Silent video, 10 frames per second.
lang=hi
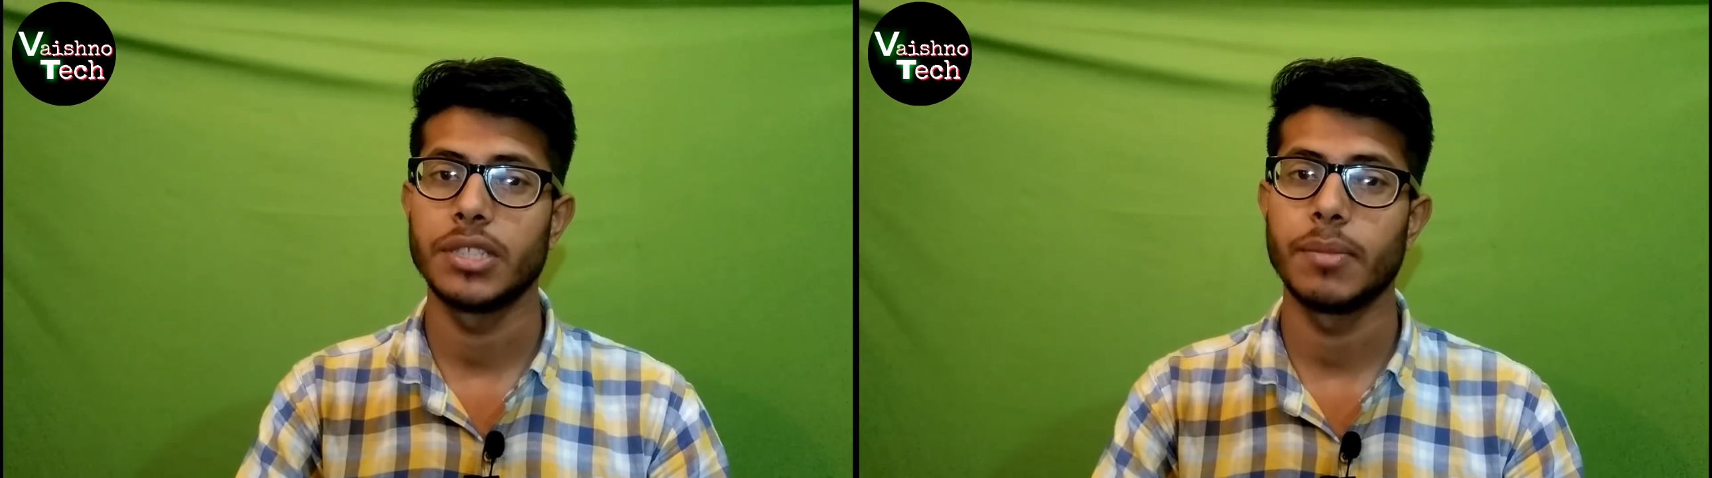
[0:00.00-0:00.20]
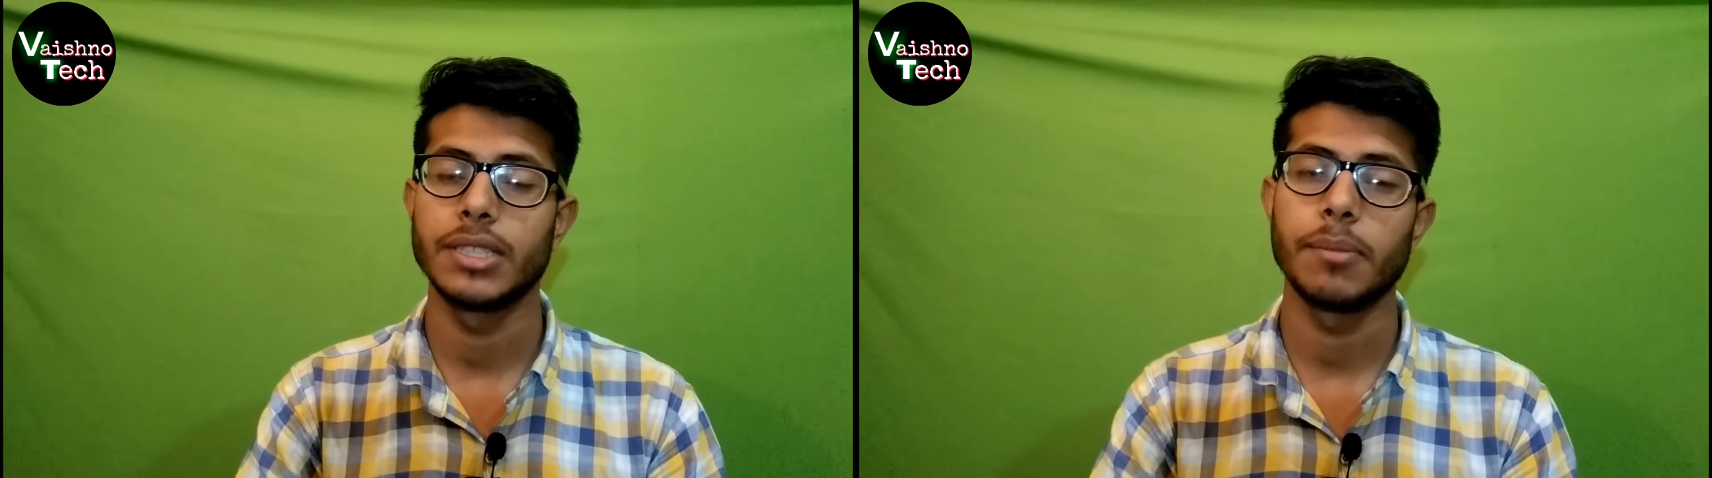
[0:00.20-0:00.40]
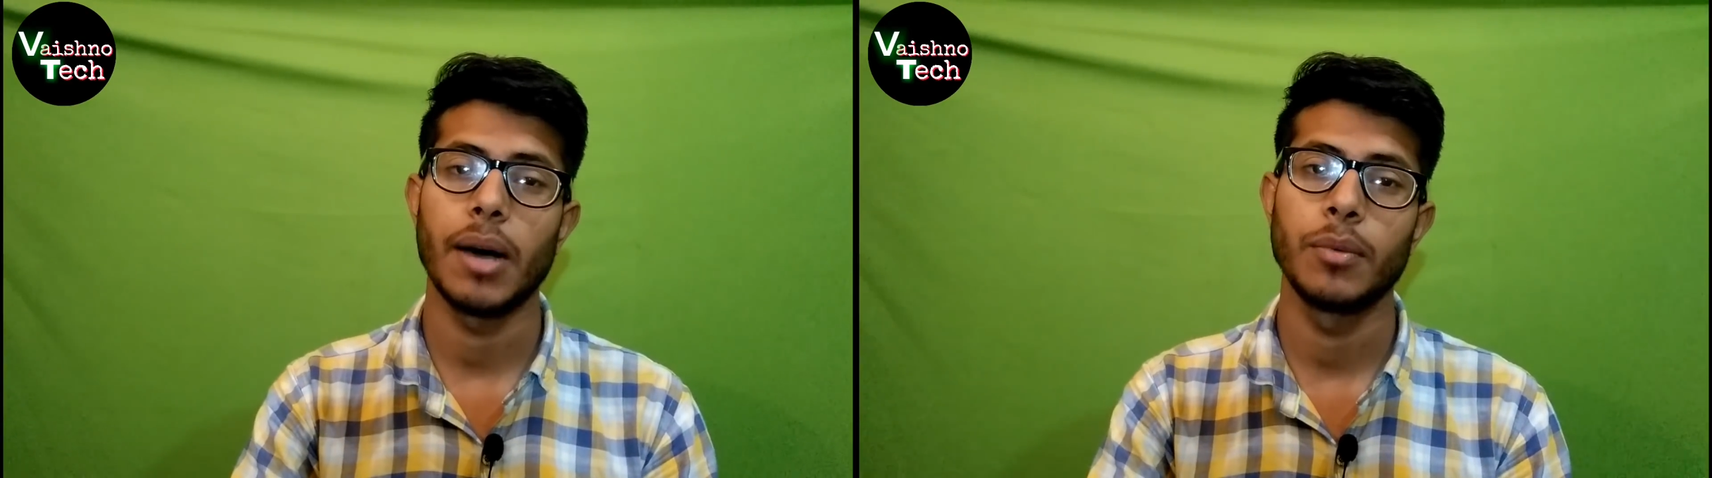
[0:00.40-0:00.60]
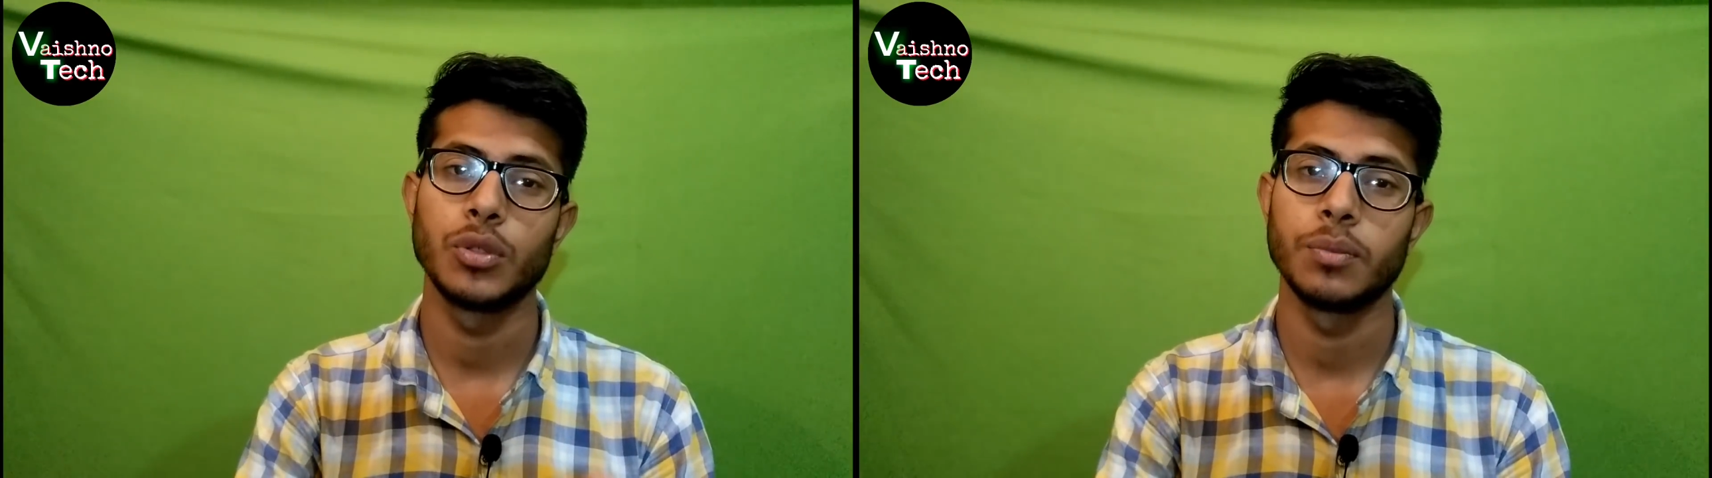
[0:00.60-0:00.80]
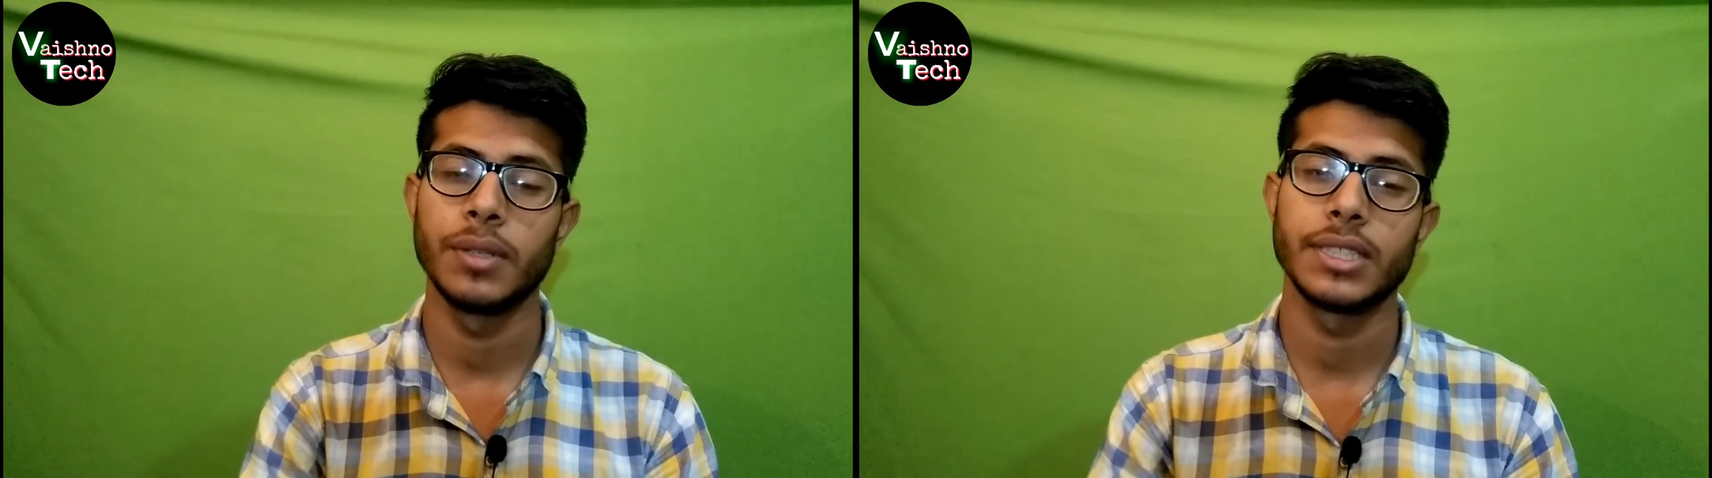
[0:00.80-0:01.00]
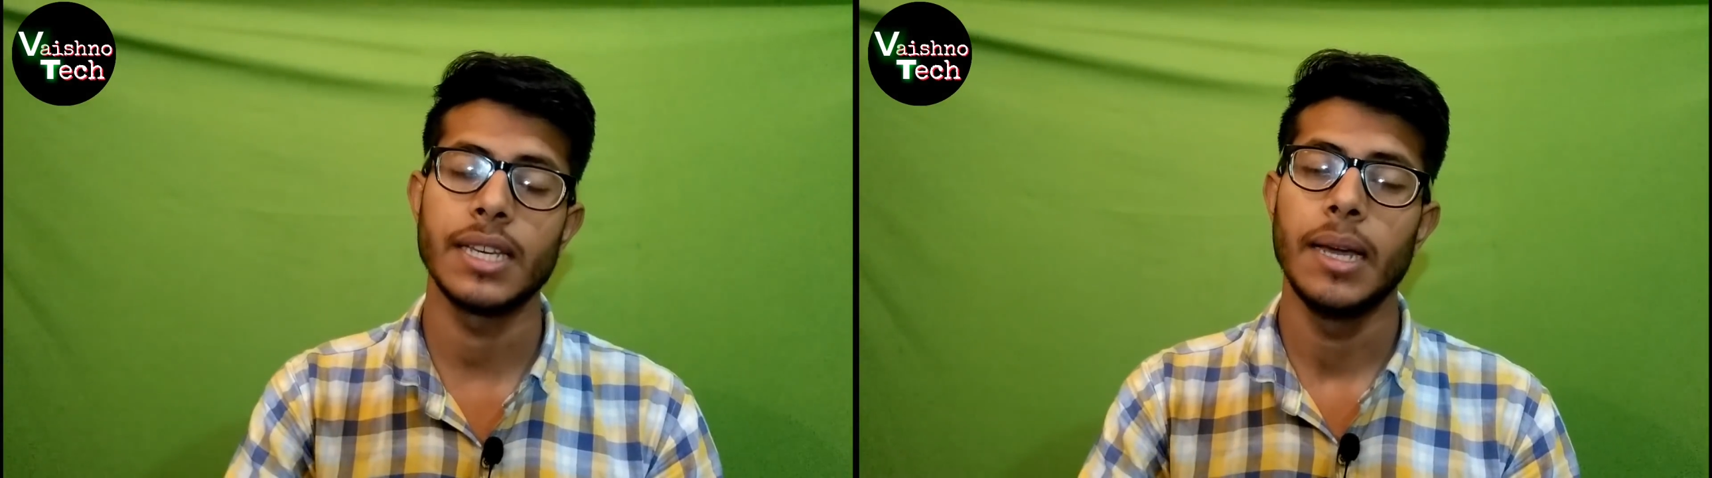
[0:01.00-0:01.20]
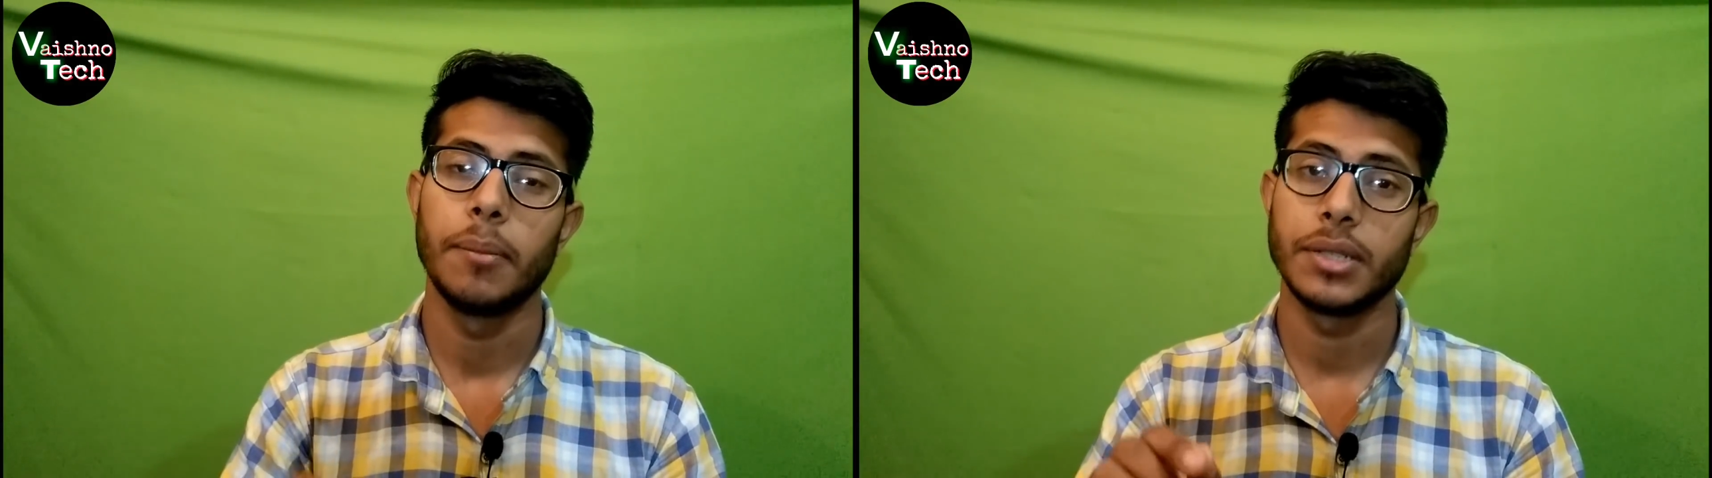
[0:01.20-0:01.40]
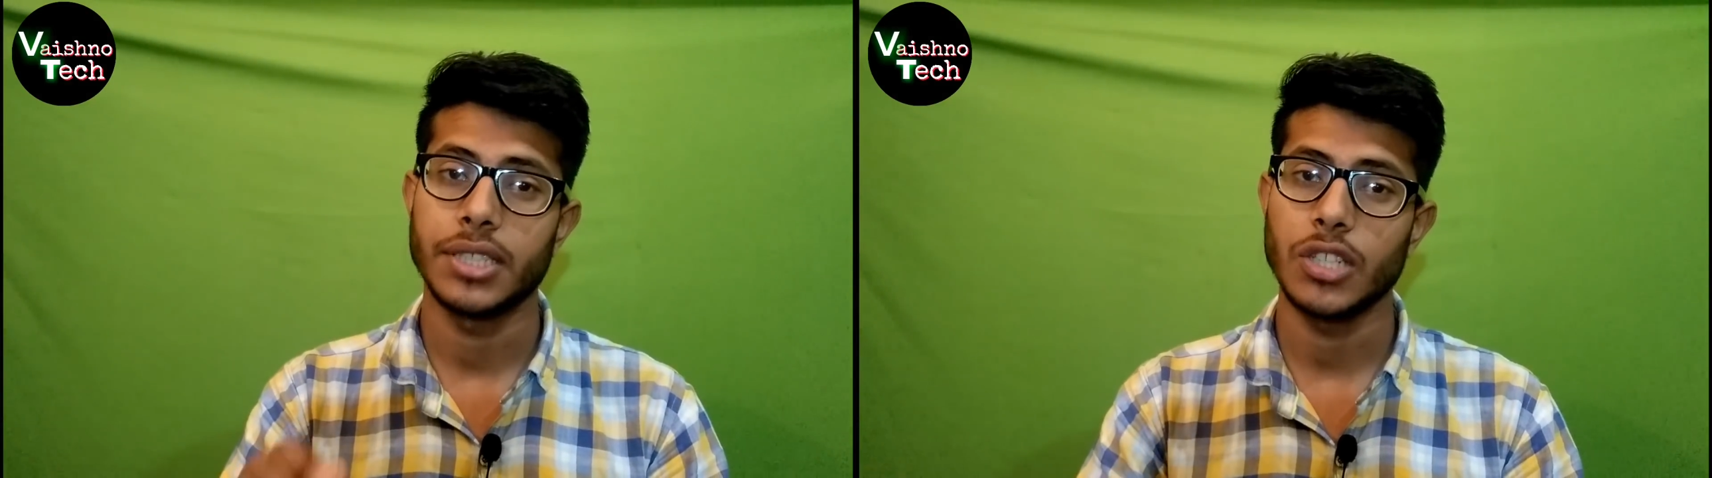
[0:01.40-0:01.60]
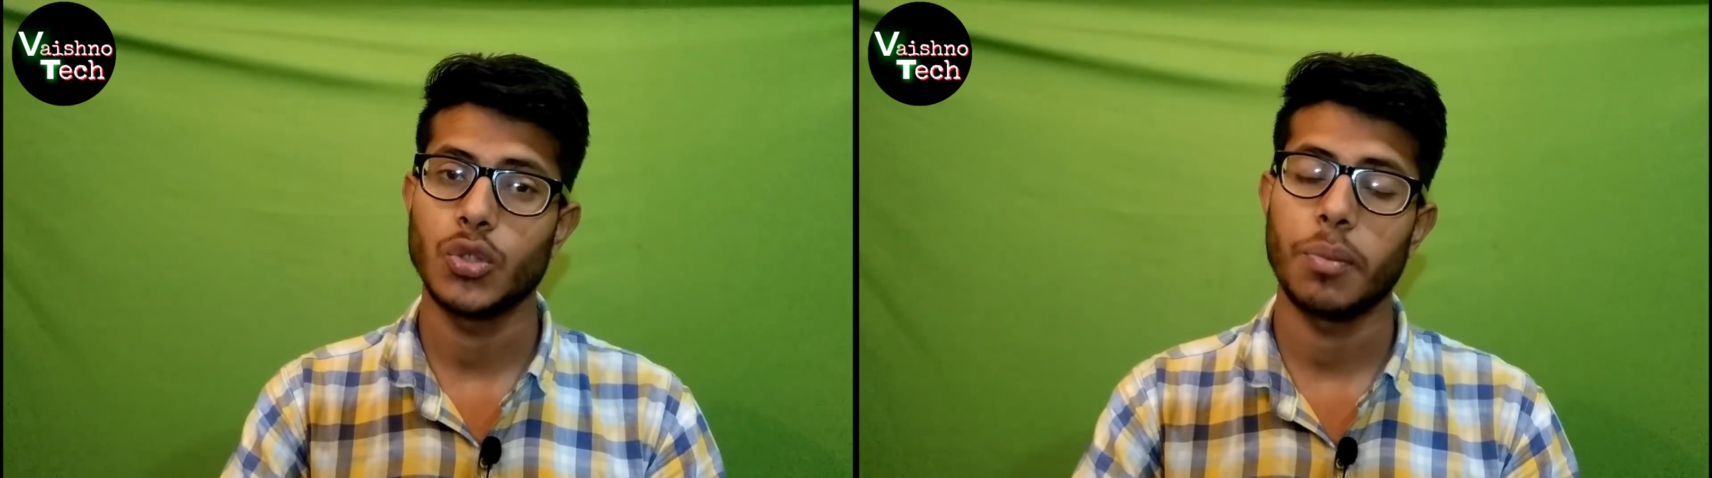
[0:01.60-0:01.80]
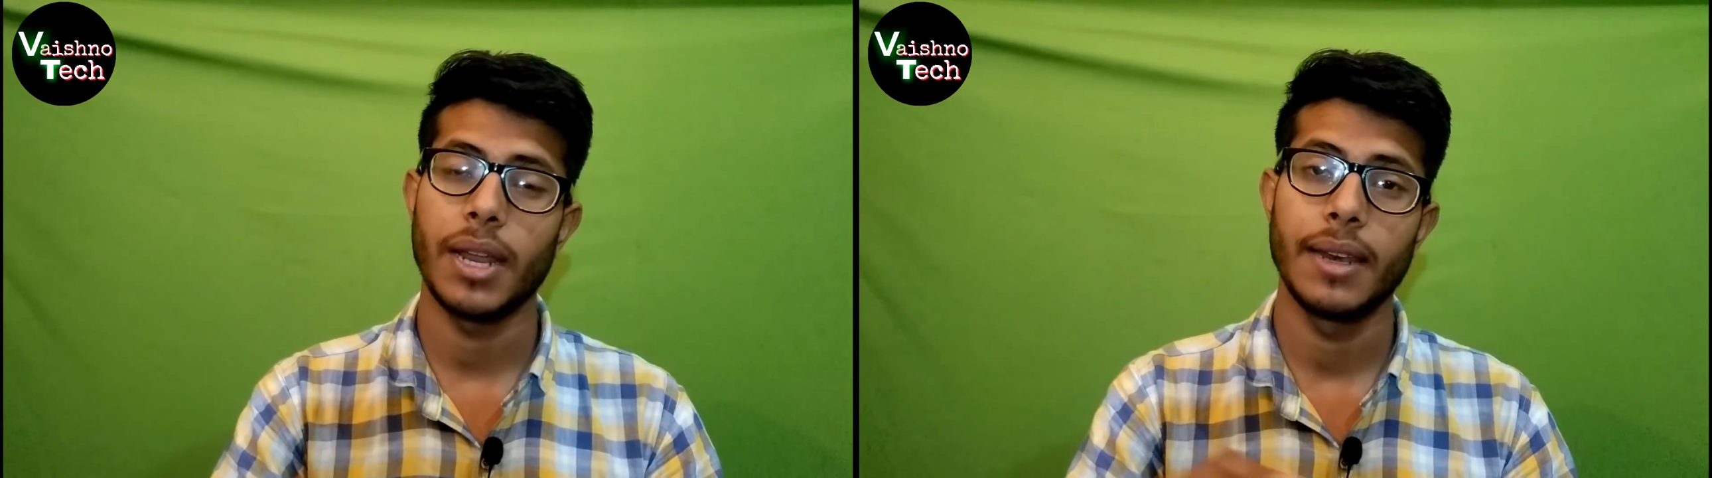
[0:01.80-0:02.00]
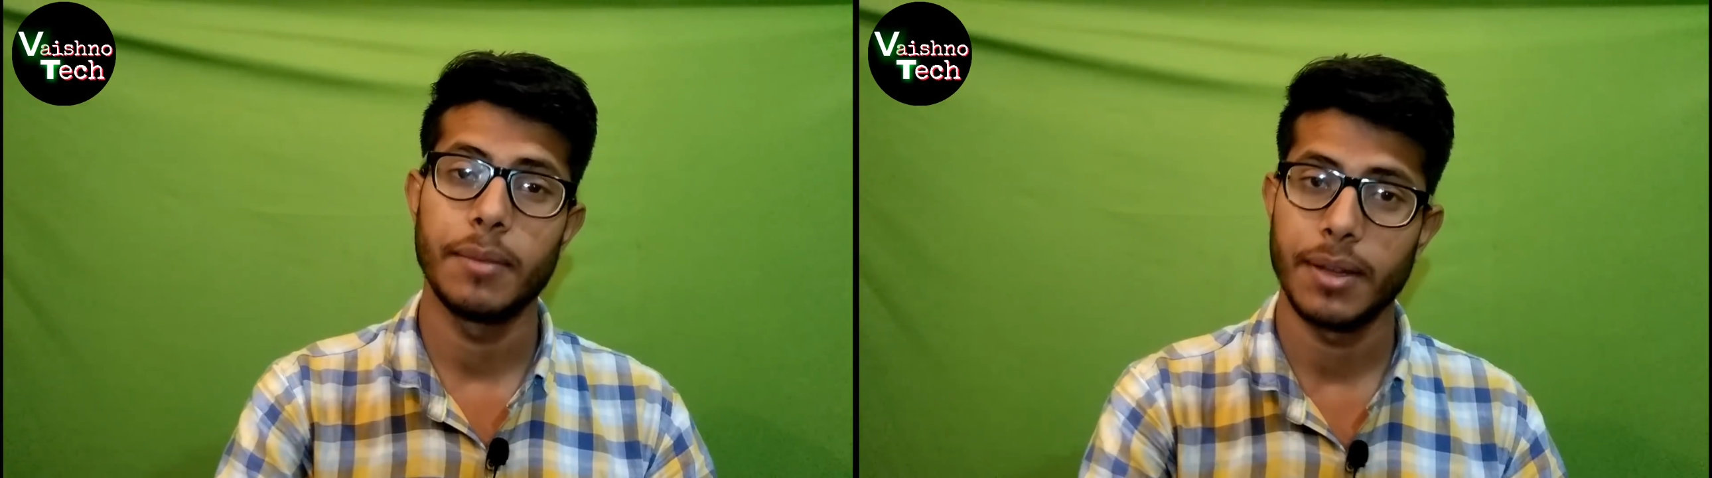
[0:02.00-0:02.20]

में जब आप उसमें से पचास रुपये